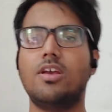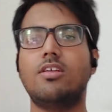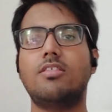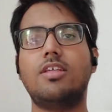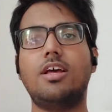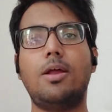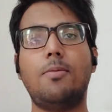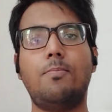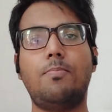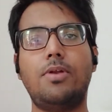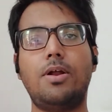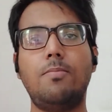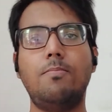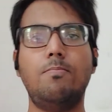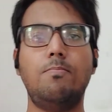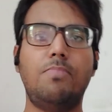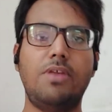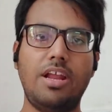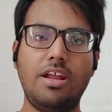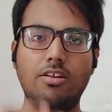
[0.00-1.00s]
सेरेब्रम
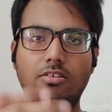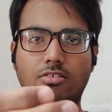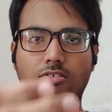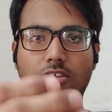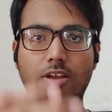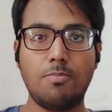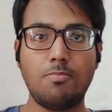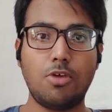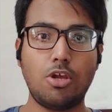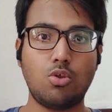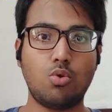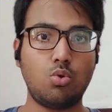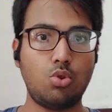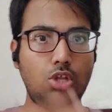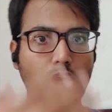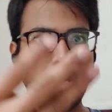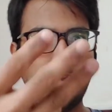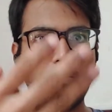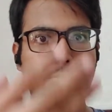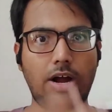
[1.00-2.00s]
ब्रेन स्टेम के जो
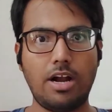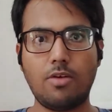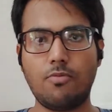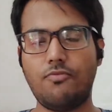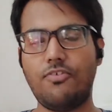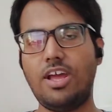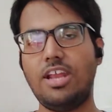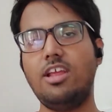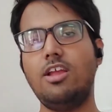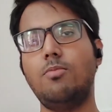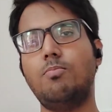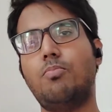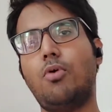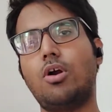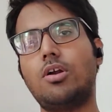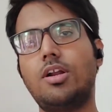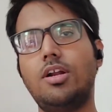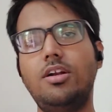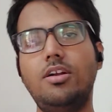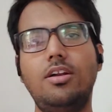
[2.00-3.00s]
तीन पार्ट वेरी
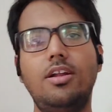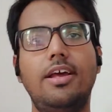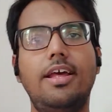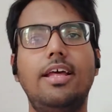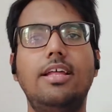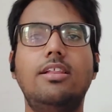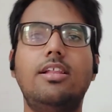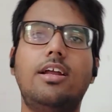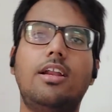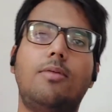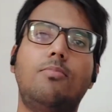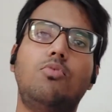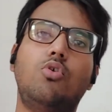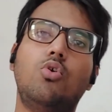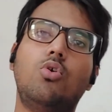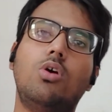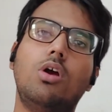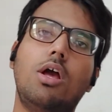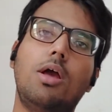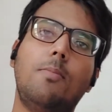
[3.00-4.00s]
इंपॉर्टेंट देन हम
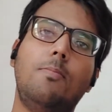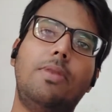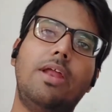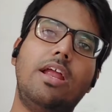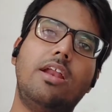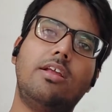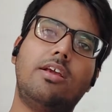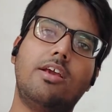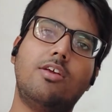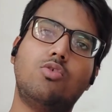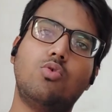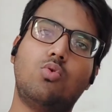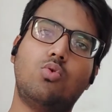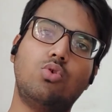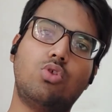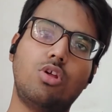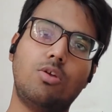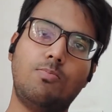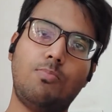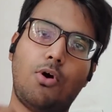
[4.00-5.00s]
लोग ब्रेन के जो
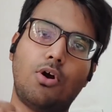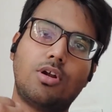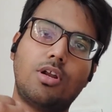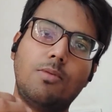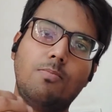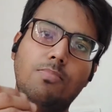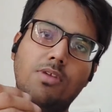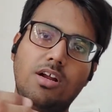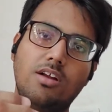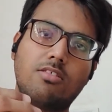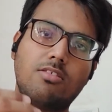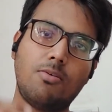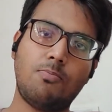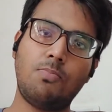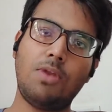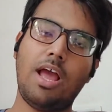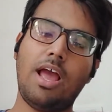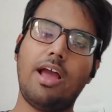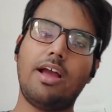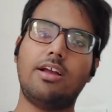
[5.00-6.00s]
कुछ इंपॉर्टेंट ब्लड
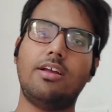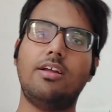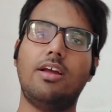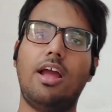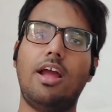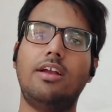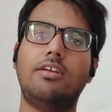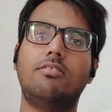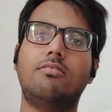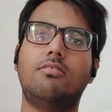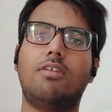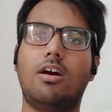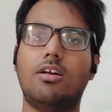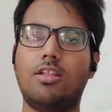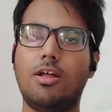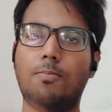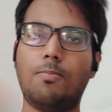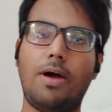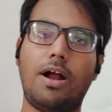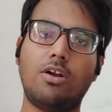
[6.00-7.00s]
सप्लाई एंड अदर
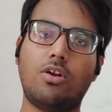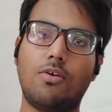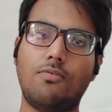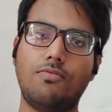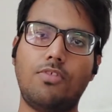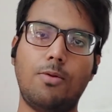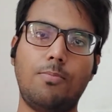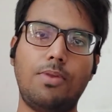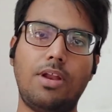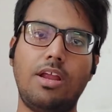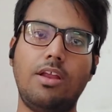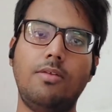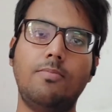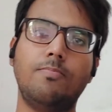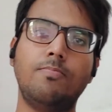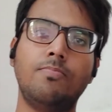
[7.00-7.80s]
पार्ट ऑफ द ब्रेन